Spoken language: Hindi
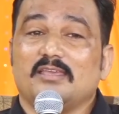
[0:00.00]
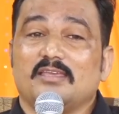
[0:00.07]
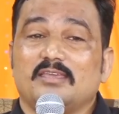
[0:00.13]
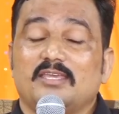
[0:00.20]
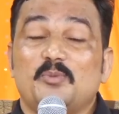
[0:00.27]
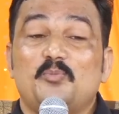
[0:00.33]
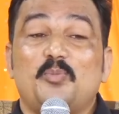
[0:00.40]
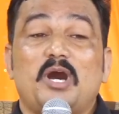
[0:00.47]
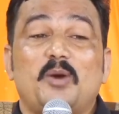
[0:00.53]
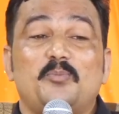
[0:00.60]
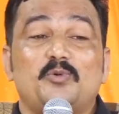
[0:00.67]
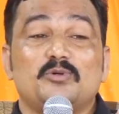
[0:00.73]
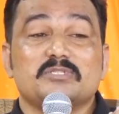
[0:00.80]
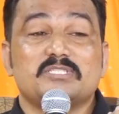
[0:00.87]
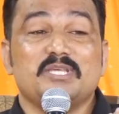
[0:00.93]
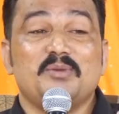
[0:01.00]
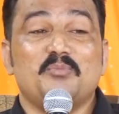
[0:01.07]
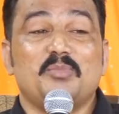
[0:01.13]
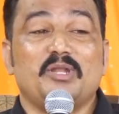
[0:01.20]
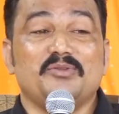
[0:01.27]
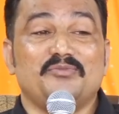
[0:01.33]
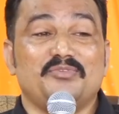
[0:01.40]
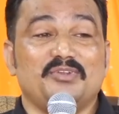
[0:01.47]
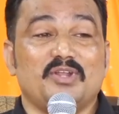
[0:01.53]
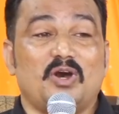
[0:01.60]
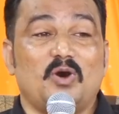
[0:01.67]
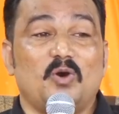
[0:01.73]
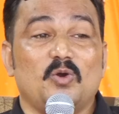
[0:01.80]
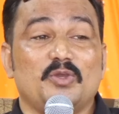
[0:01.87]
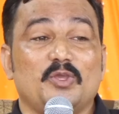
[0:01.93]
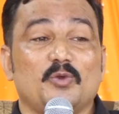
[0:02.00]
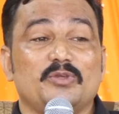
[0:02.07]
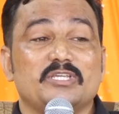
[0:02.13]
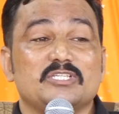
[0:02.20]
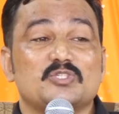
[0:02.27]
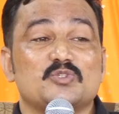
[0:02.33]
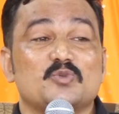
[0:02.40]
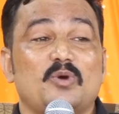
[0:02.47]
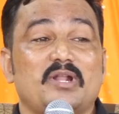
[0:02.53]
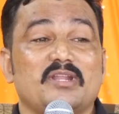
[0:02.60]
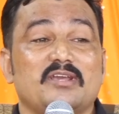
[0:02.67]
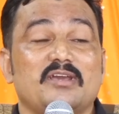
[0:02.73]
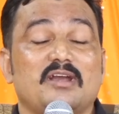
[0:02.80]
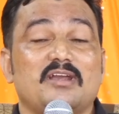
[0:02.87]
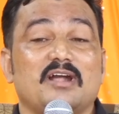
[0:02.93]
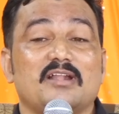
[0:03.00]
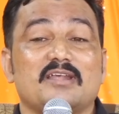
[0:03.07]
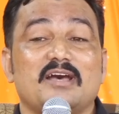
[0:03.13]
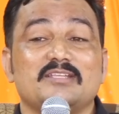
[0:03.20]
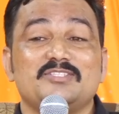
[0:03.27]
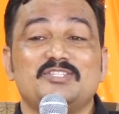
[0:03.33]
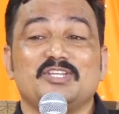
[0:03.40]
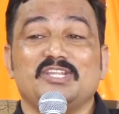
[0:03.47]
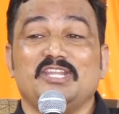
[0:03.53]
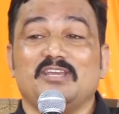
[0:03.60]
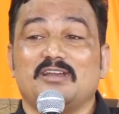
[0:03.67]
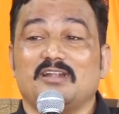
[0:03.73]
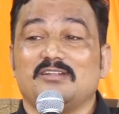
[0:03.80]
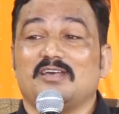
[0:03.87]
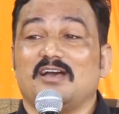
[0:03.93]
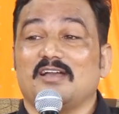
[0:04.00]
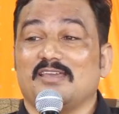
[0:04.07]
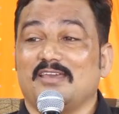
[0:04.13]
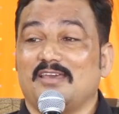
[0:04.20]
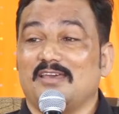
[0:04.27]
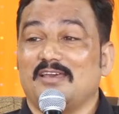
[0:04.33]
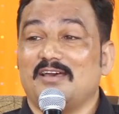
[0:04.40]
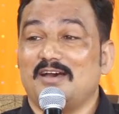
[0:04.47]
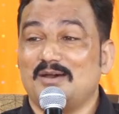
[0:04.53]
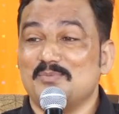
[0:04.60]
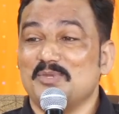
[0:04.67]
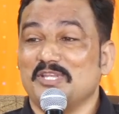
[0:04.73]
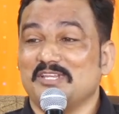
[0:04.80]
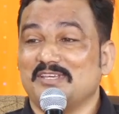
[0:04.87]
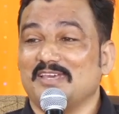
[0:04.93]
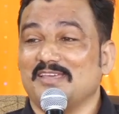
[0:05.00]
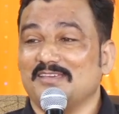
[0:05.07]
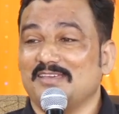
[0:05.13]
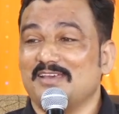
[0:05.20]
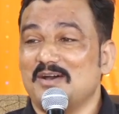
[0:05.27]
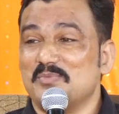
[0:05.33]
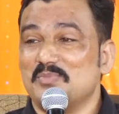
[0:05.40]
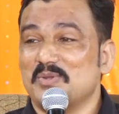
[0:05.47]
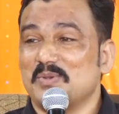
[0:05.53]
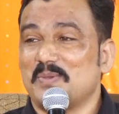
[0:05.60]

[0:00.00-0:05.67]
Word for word: कि पापों से मन फिराओ क्योंकि स्वर्ग का राज्य निकट आ गया है आमीन कहिए आप